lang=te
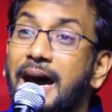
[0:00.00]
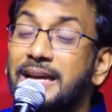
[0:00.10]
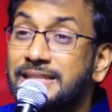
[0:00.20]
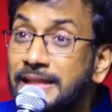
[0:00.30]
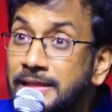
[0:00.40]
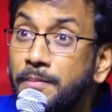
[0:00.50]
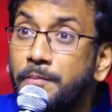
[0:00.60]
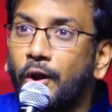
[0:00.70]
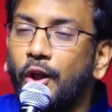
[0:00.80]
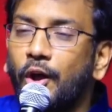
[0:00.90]
ఆ
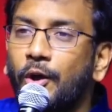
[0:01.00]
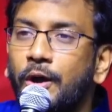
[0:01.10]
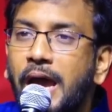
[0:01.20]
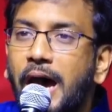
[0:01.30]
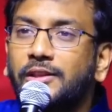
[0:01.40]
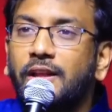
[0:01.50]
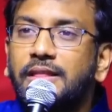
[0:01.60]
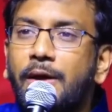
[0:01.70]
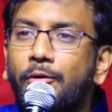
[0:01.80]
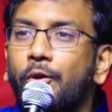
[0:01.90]
సందర్భంలో అతడు
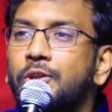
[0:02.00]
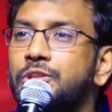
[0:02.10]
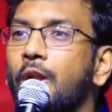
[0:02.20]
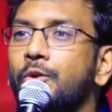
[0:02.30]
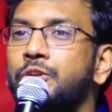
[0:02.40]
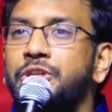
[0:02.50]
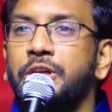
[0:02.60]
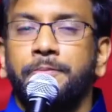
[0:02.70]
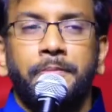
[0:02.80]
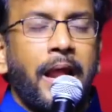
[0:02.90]
దేవుని గురించి
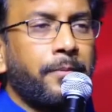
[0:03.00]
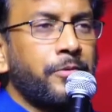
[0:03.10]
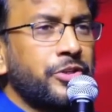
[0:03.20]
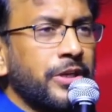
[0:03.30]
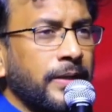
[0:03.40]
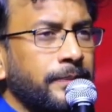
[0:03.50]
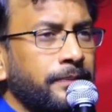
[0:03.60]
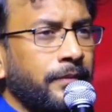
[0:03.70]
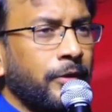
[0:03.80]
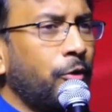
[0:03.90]
ఆలోచించడం ప్రారంభించాడు
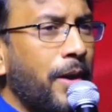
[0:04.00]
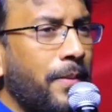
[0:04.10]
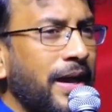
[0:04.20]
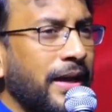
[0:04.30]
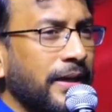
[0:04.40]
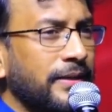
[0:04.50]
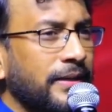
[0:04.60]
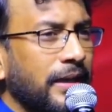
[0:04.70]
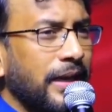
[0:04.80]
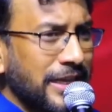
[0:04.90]
హువామాయ్
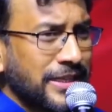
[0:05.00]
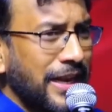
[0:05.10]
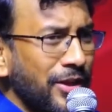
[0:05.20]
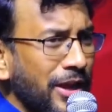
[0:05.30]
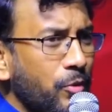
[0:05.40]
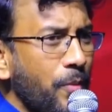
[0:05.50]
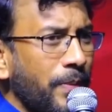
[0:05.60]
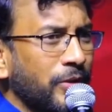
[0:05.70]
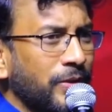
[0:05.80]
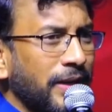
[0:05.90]
నేను అసలు ఎందుకు ఈ భూమి
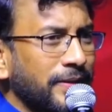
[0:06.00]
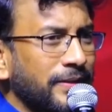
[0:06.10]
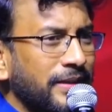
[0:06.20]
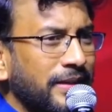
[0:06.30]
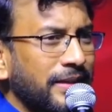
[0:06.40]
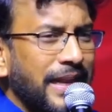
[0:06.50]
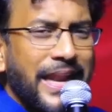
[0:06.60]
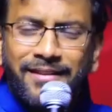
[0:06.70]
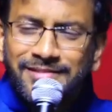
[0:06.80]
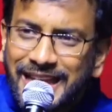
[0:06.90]
మీద ఉన్నాను
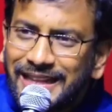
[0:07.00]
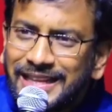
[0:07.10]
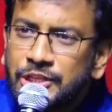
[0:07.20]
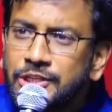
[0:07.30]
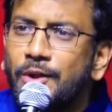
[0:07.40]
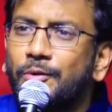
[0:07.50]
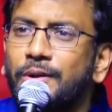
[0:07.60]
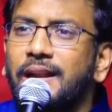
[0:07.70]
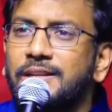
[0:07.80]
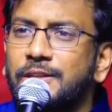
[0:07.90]
నేను ఏమి సాధించిన
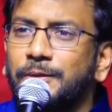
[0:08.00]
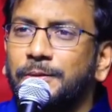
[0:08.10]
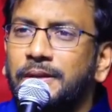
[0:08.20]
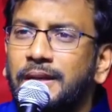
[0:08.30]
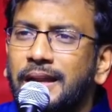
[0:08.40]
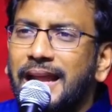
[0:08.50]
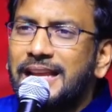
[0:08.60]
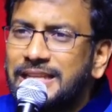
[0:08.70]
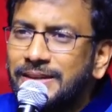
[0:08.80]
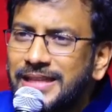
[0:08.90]
అనుకున్నాను అసలు నా
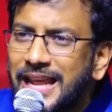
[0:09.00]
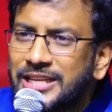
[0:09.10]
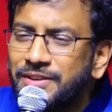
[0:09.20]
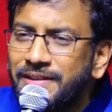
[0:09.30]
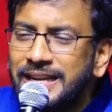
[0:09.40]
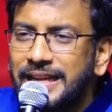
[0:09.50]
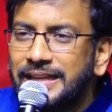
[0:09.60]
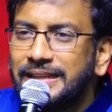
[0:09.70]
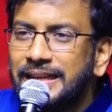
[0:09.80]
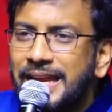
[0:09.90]
జీవిత లక్ష్యం ఏంటి
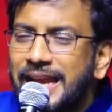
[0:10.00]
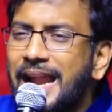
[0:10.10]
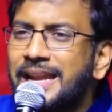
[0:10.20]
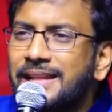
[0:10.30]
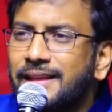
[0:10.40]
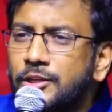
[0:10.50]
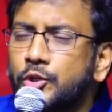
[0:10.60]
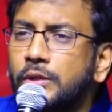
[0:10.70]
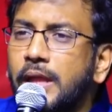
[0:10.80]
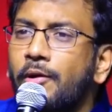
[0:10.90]
ఇలాంటి
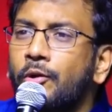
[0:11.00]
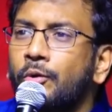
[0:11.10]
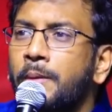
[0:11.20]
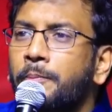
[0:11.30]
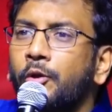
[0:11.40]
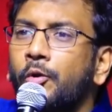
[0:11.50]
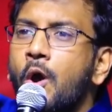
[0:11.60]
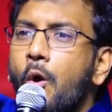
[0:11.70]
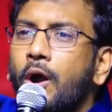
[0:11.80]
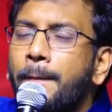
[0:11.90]
తెలుసుకుందాం అనుకున్నప్పుడు
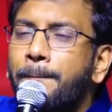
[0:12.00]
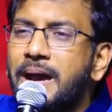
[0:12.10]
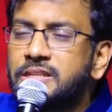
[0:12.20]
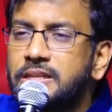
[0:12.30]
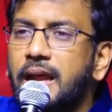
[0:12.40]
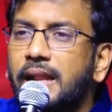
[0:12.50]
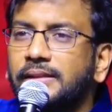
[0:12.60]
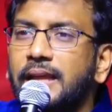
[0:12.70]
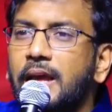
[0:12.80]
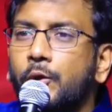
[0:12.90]
ఒక పాస్ట్ గారు
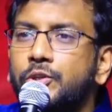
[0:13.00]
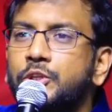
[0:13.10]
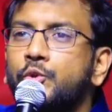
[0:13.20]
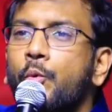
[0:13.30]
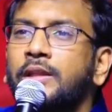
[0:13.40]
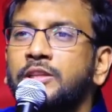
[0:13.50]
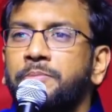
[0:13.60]
అతని దగ్గరికి వచ్చి సువార్త